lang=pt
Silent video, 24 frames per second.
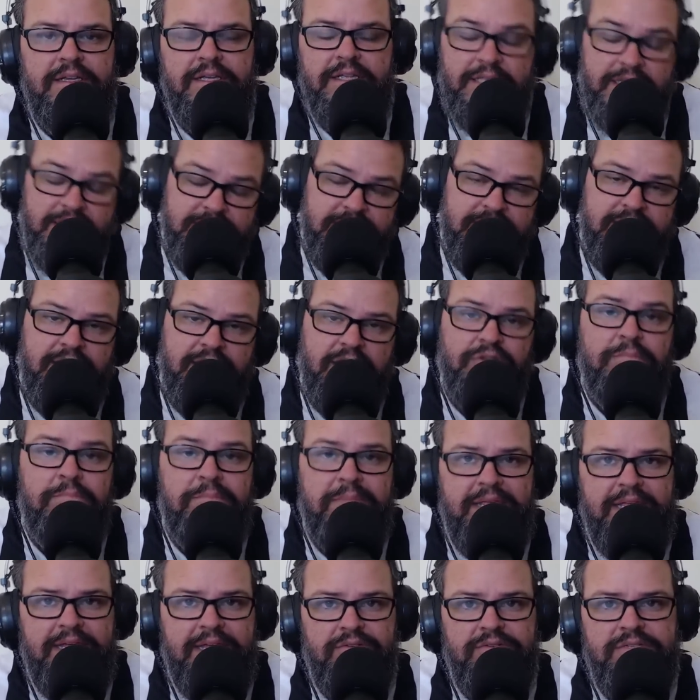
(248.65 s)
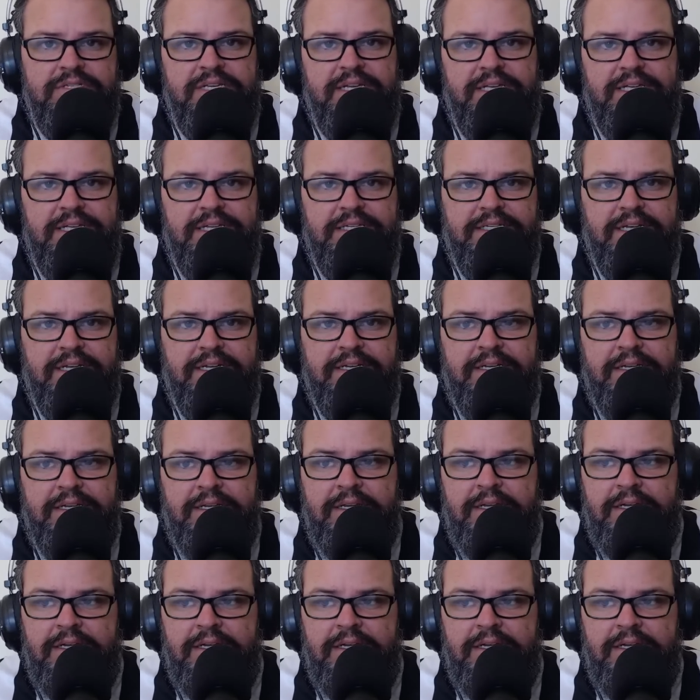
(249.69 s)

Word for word: E esse ano, menos ainda.